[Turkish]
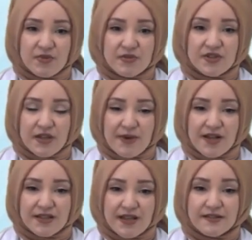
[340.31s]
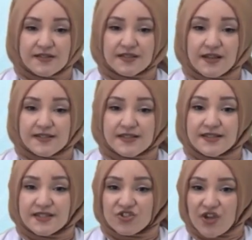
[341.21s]
birbirine bağlayan
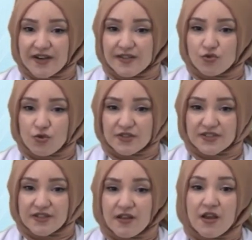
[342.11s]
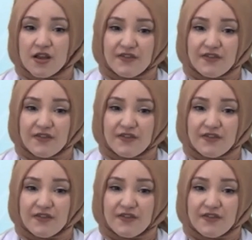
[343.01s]
transit ticaret yollarına